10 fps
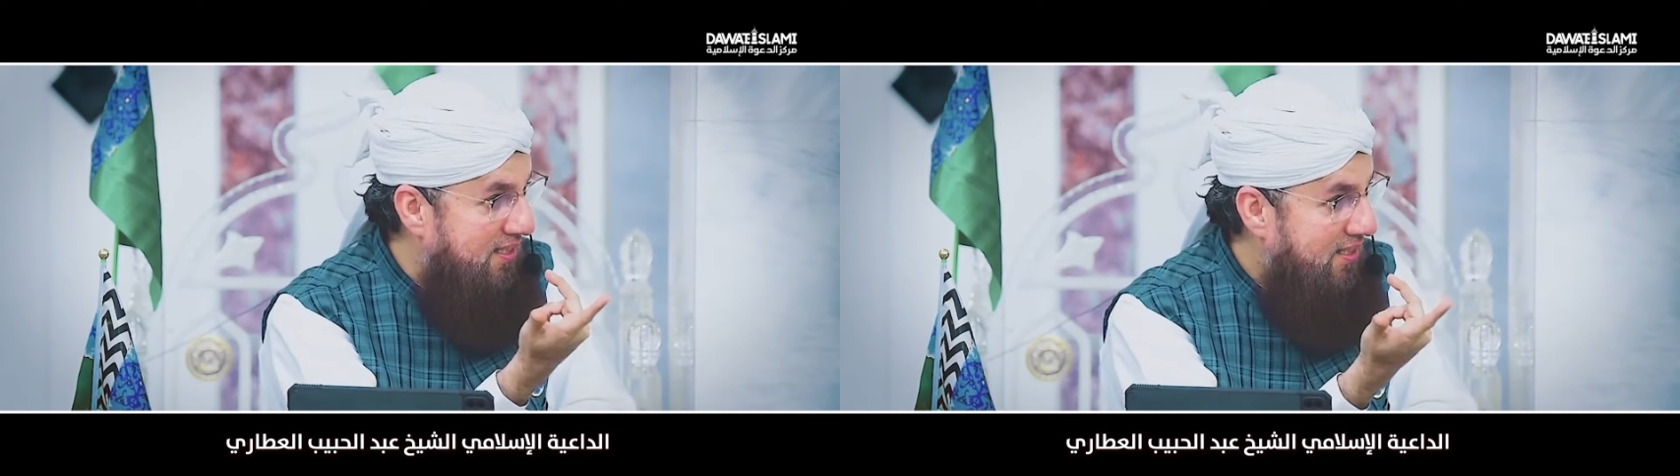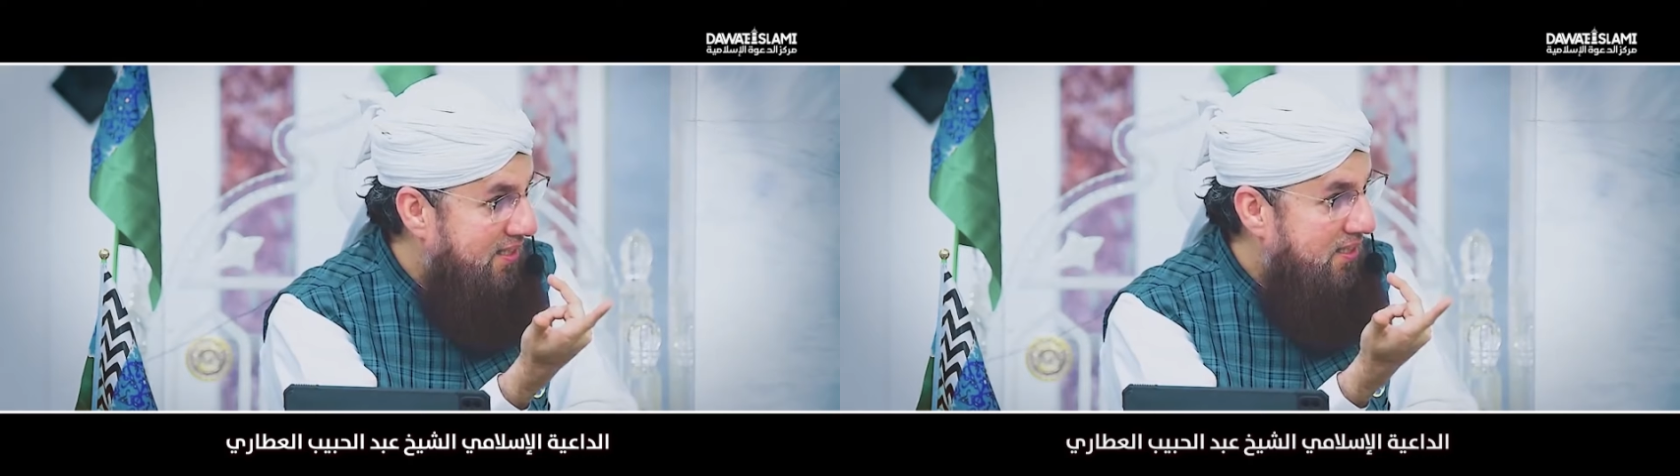
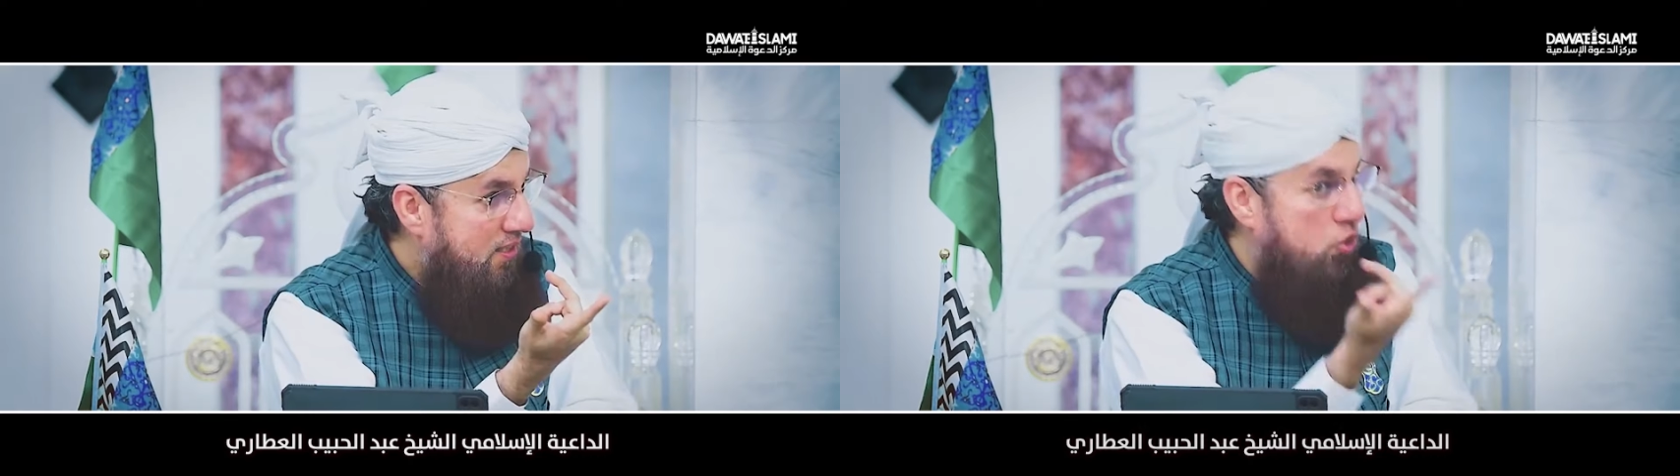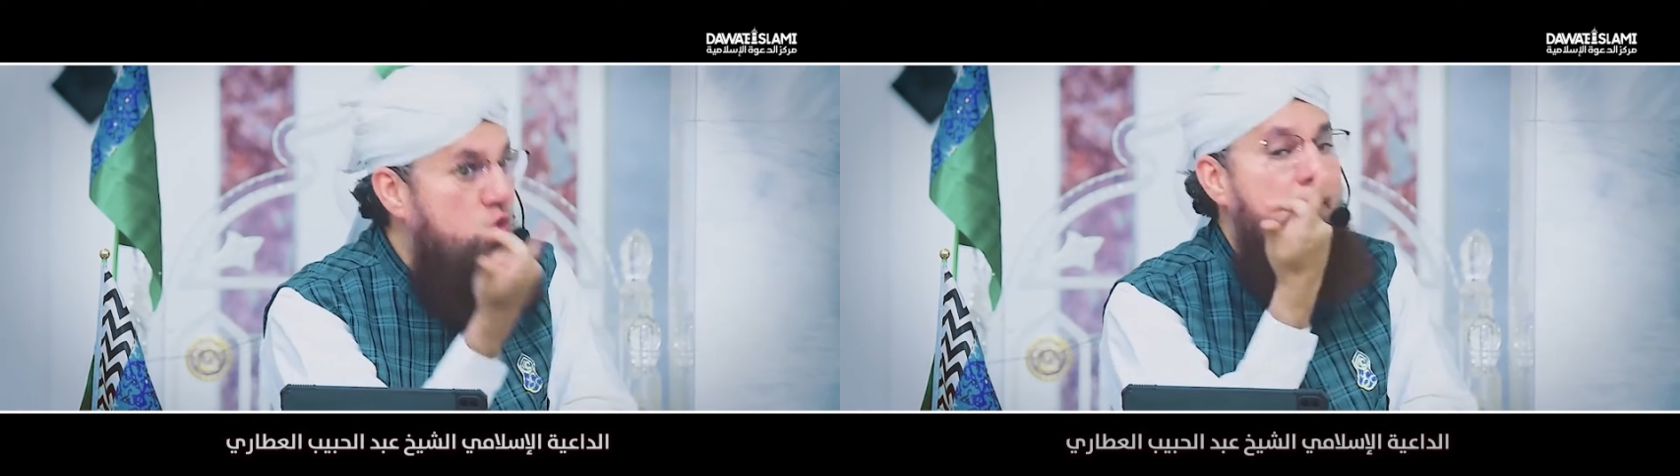
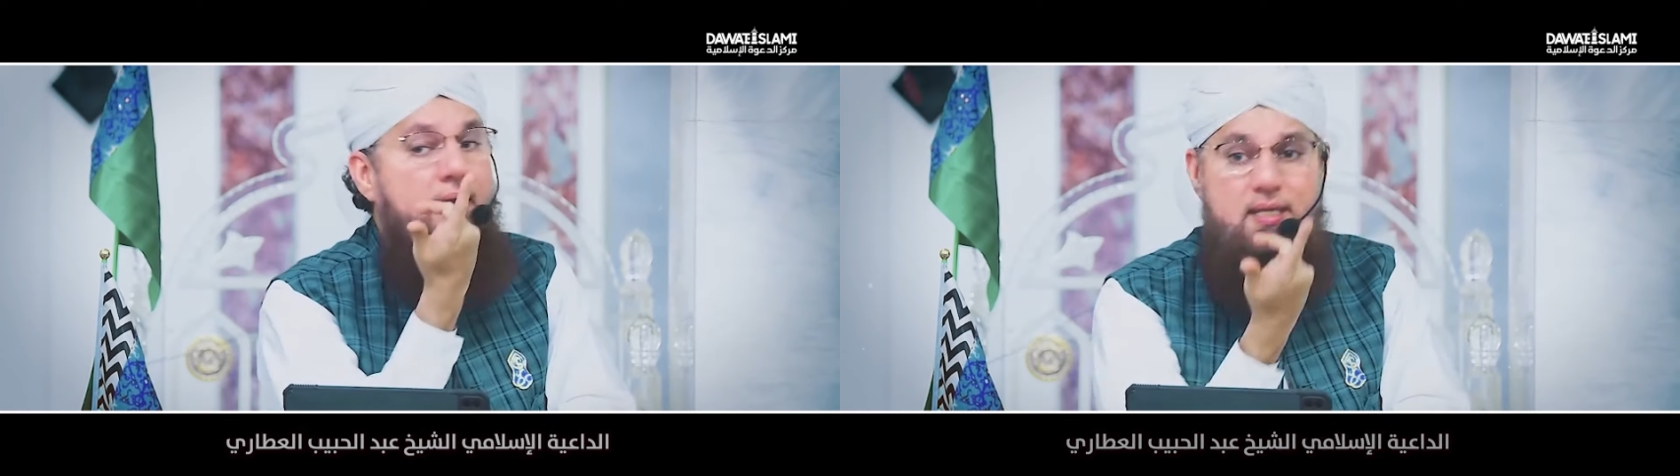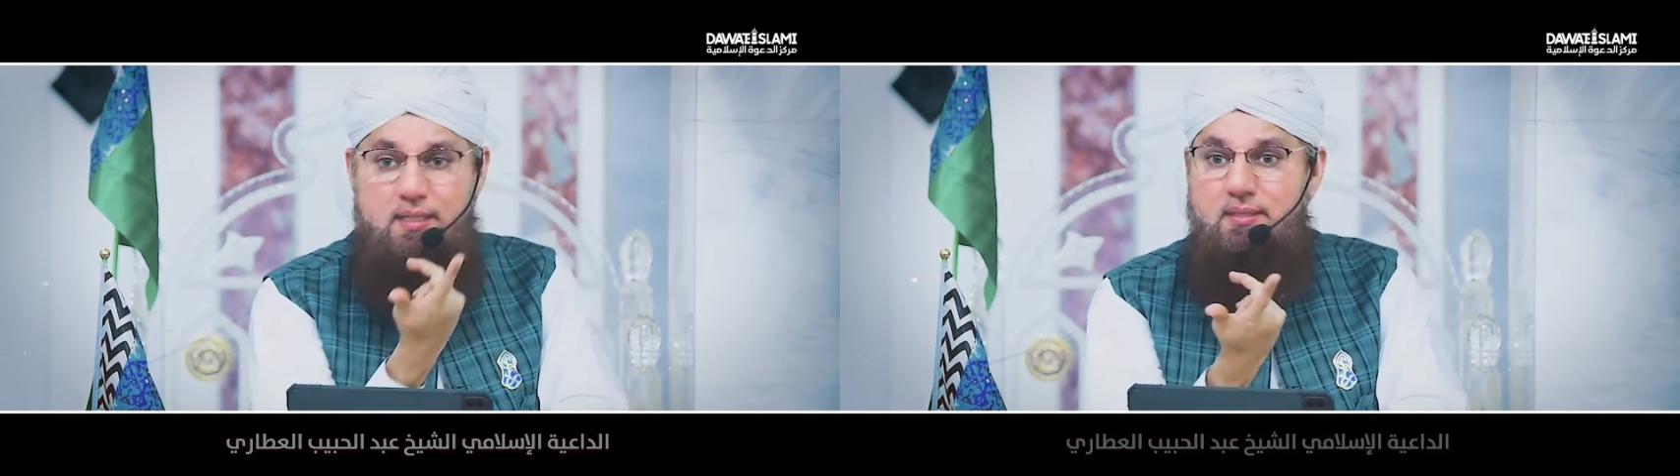
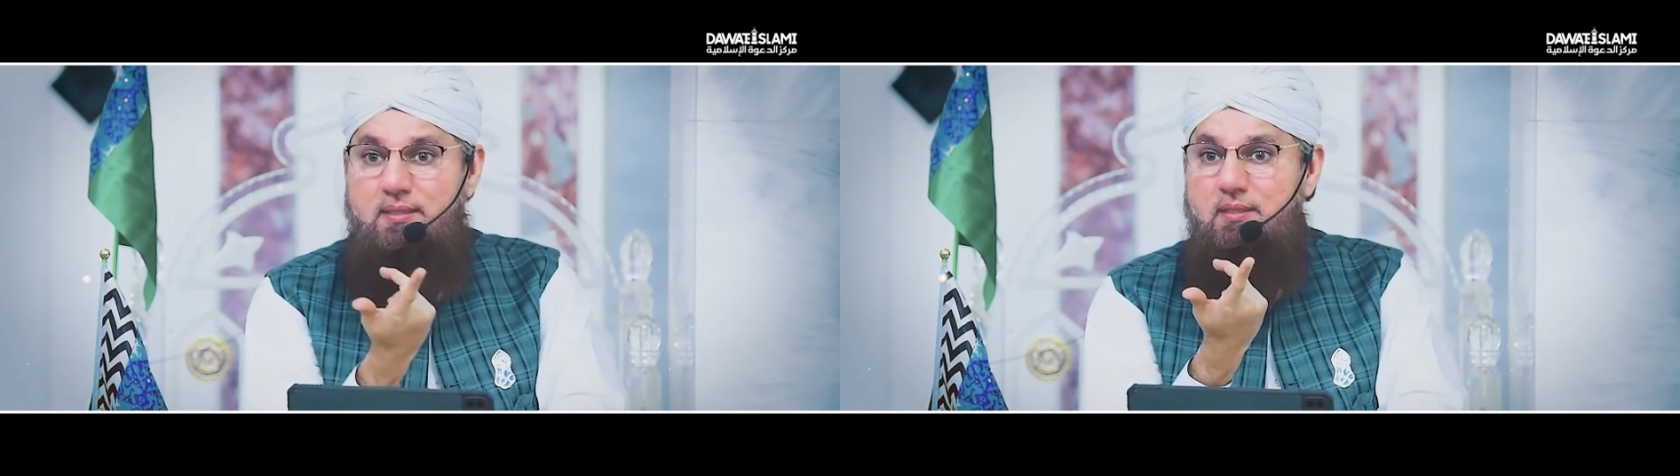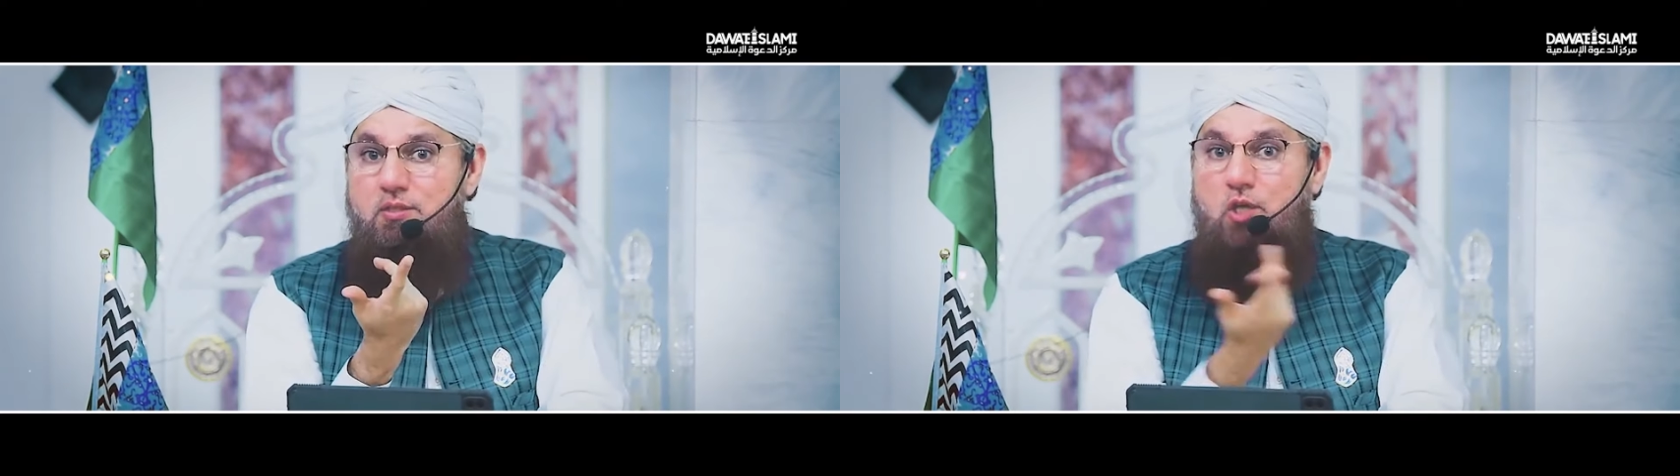فاستشهدوا
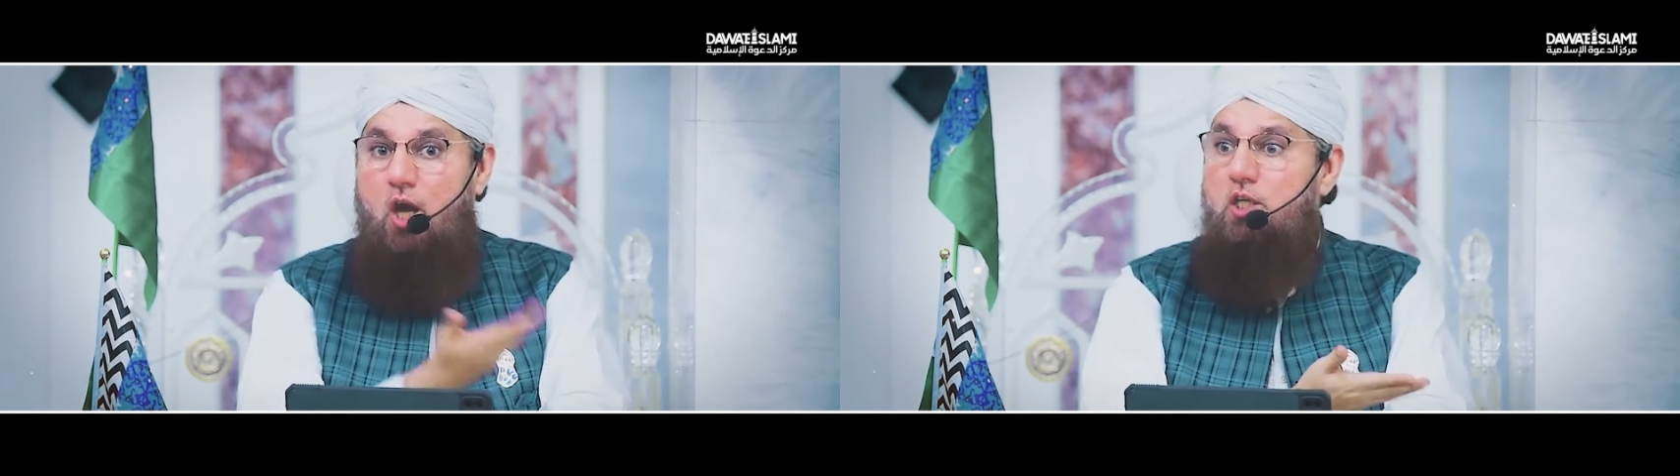ولم